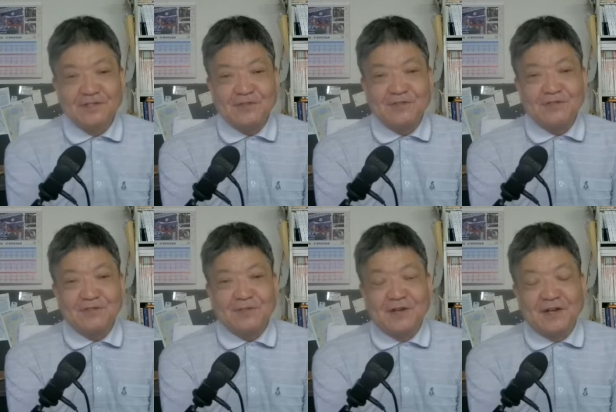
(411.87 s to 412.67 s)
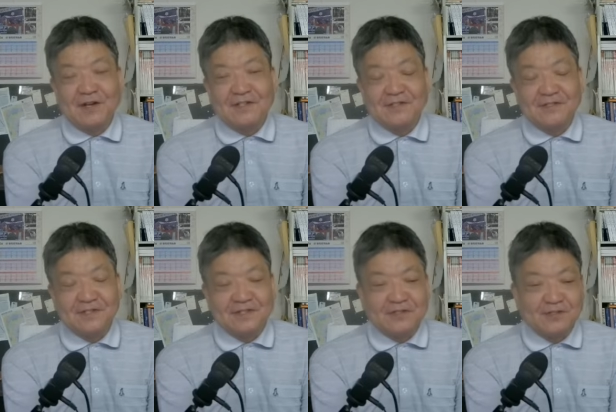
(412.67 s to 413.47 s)
で中国、今です
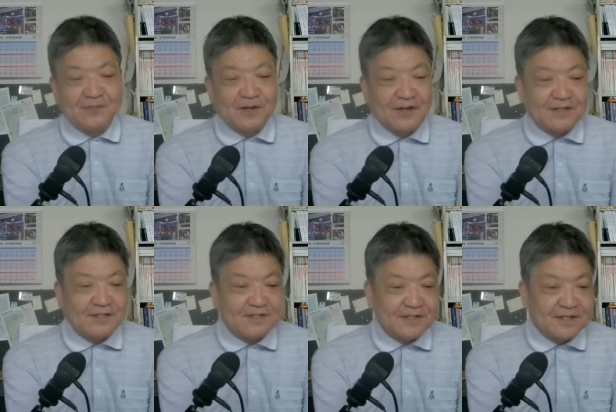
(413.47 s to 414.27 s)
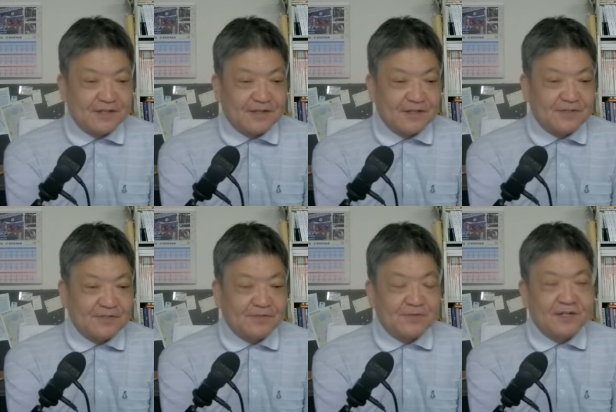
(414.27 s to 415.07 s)
ね、例えばですね、
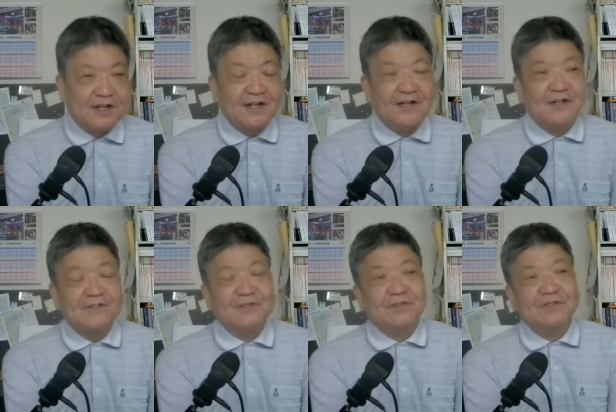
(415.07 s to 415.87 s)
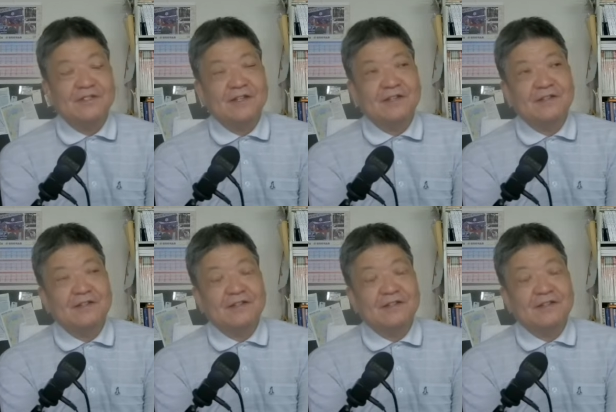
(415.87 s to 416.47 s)
中国がそうですね、